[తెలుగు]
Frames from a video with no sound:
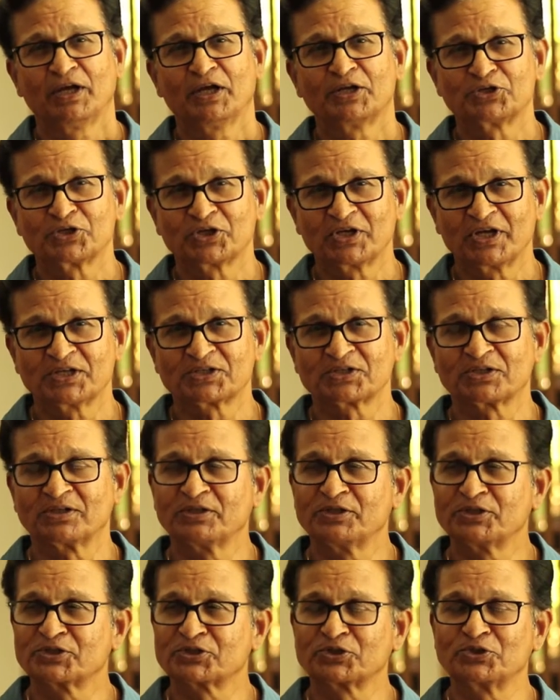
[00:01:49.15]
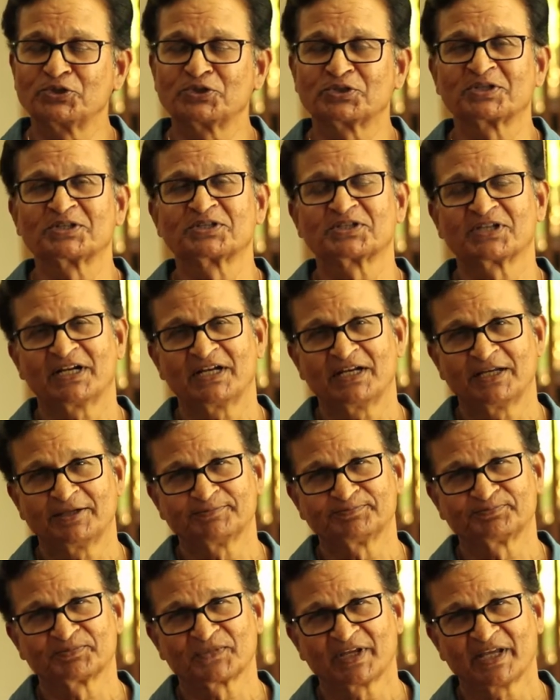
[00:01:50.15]
ఎడ్యుకేషనల్ ఇన్స్టిట్యూషన్స్ అన్ని
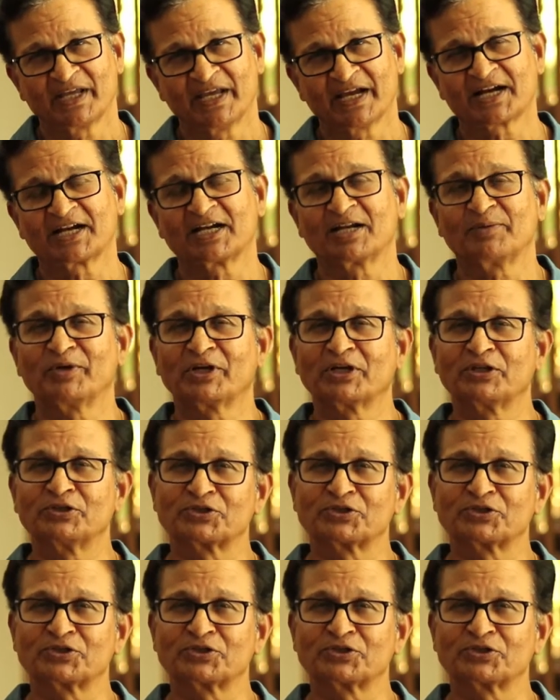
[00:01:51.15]
అకాడమిక్